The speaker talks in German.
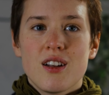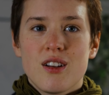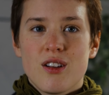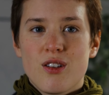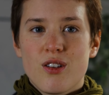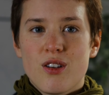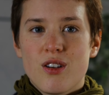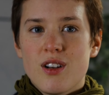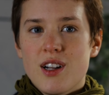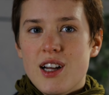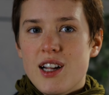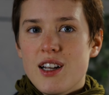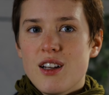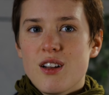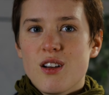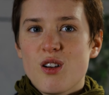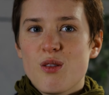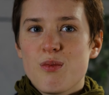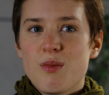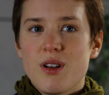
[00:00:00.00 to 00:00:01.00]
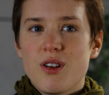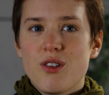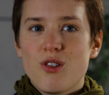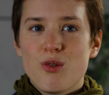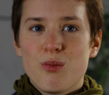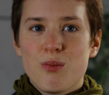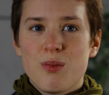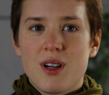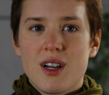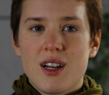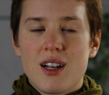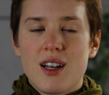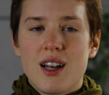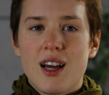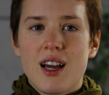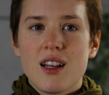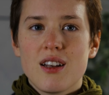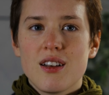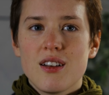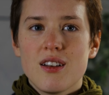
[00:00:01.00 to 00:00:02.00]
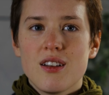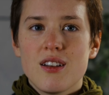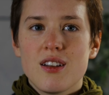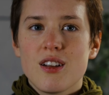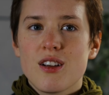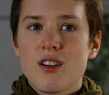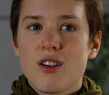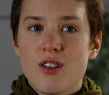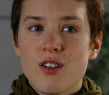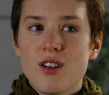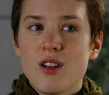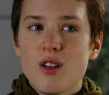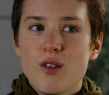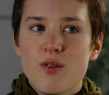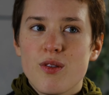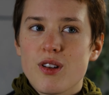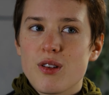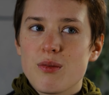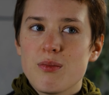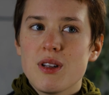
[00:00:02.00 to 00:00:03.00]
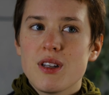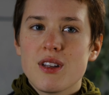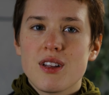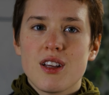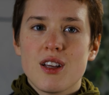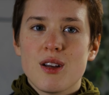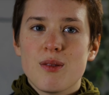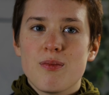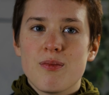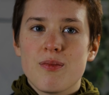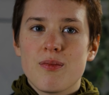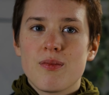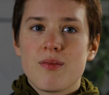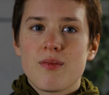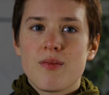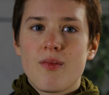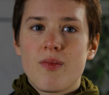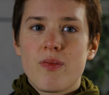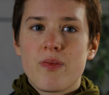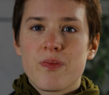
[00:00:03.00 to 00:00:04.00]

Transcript: die können andere Menschen begleiten, die können denen was mitgeben.